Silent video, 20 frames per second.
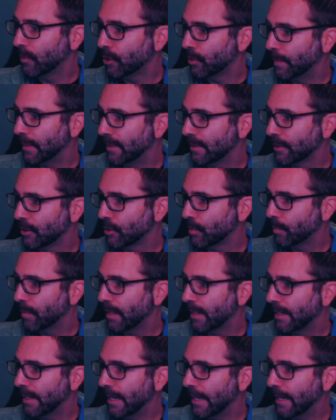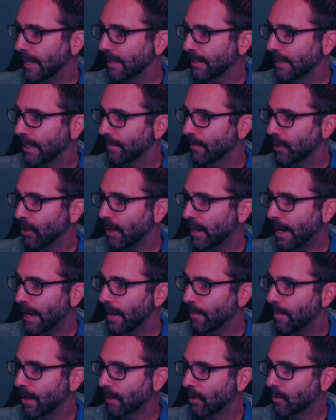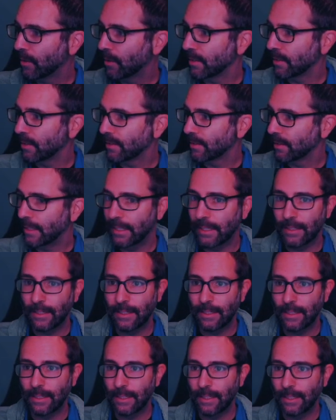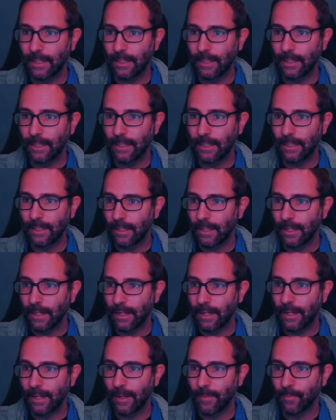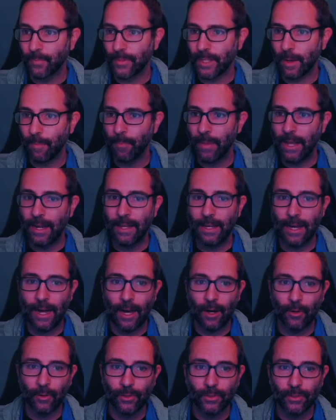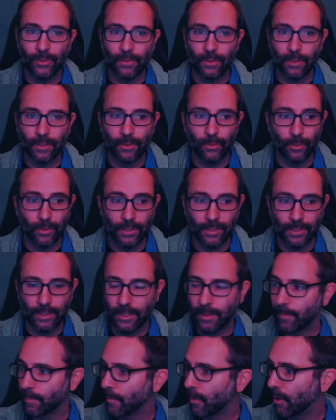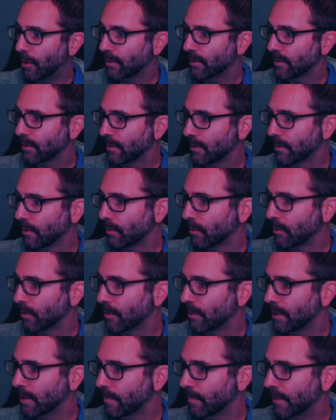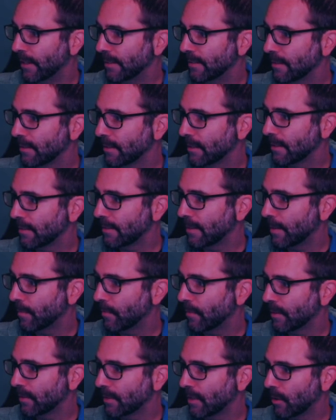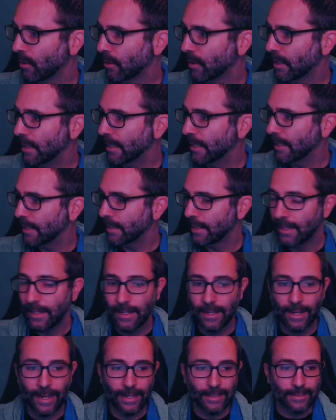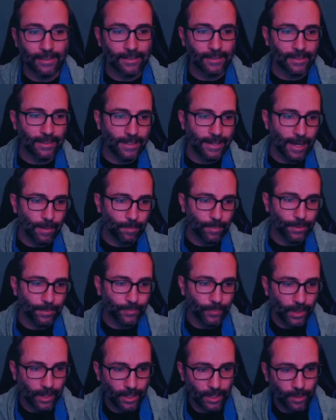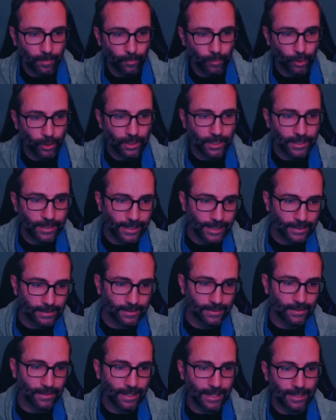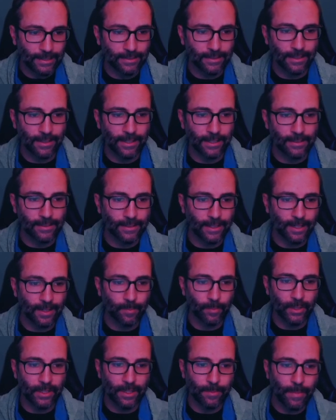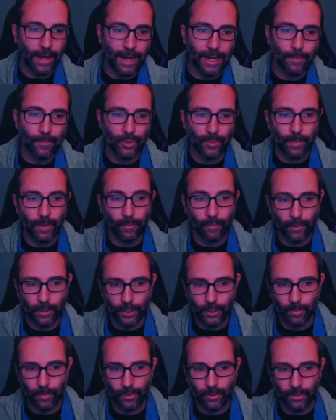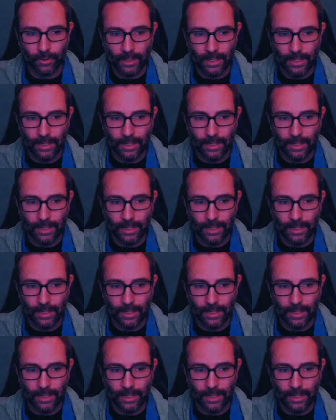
Spitzenspiel nähern, gehen wir doch einmal kurz hier die ähm, Tabelle aus äh, durch im Osten und im Westen. Jetzt haben wir es auch hier. Es ist knapp. Äh, Brooklyn Nets erster derzeit mit einem halben Spiel Vorsprung.